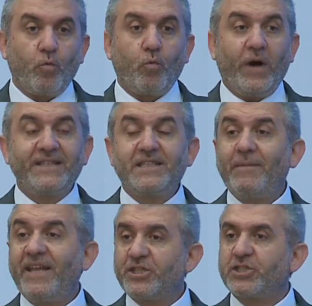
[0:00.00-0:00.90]

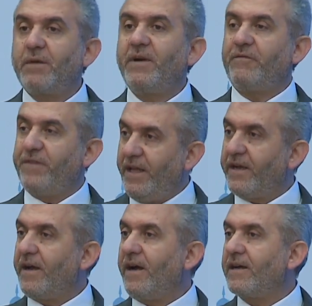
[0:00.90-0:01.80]
وعندما نجتمع في
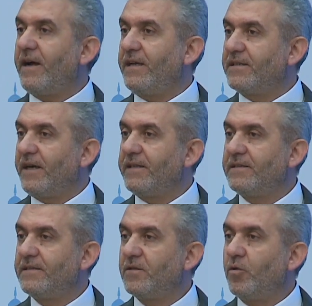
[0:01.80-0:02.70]
العراق
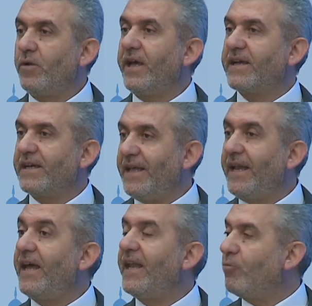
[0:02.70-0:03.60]
ايضا هناك
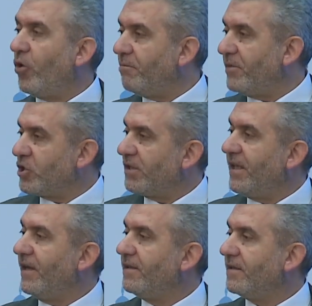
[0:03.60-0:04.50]
دلاله مهمه
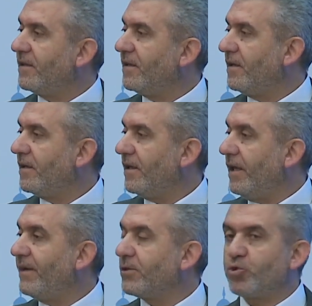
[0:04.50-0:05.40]
جدا
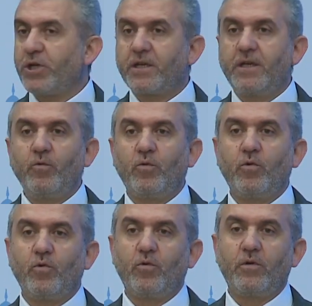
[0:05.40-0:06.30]
لما
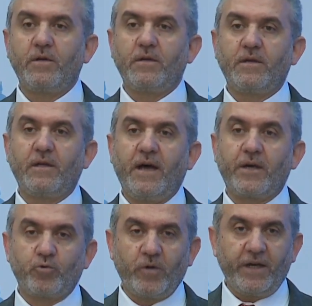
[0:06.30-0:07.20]
تشكله
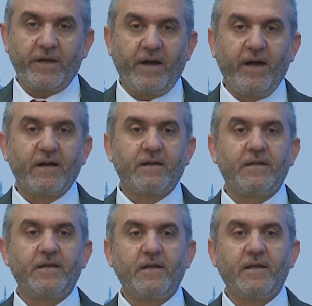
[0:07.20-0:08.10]
ارض العراق
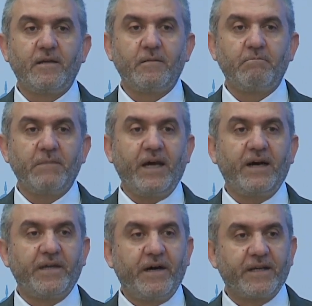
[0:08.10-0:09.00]
من
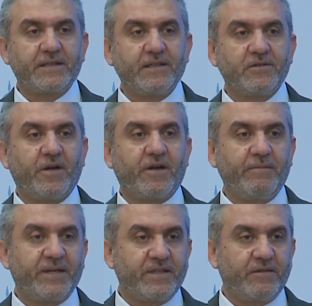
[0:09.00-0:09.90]
حضاره
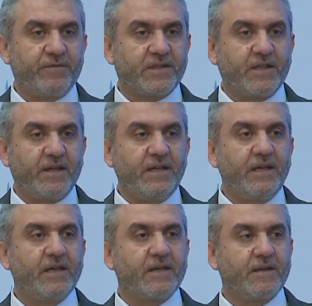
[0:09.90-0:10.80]
ضاربه في
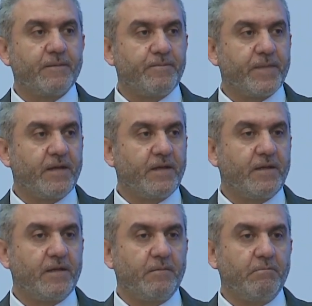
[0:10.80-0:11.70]
التاريخ
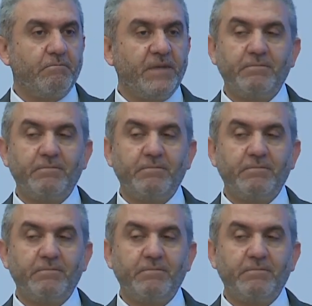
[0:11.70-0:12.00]
من